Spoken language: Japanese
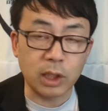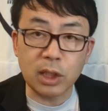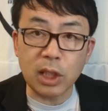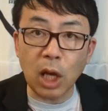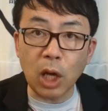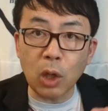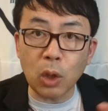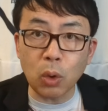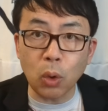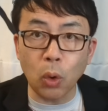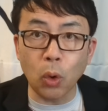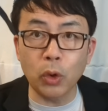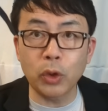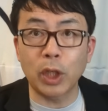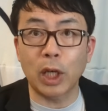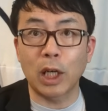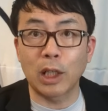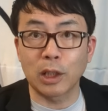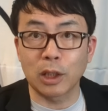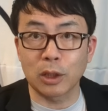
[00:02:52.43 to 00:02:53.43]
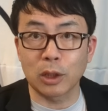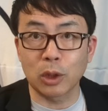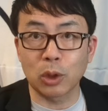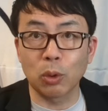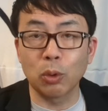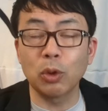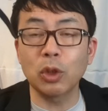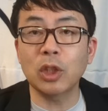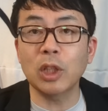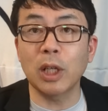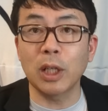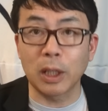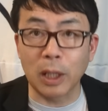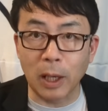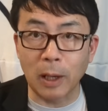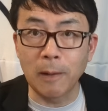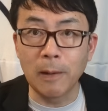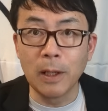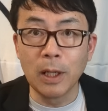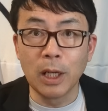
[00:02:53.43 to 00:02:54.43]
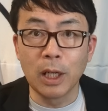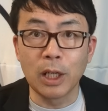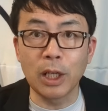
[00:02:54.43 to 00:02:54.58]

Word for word: 参考って書いてあって、その下にね、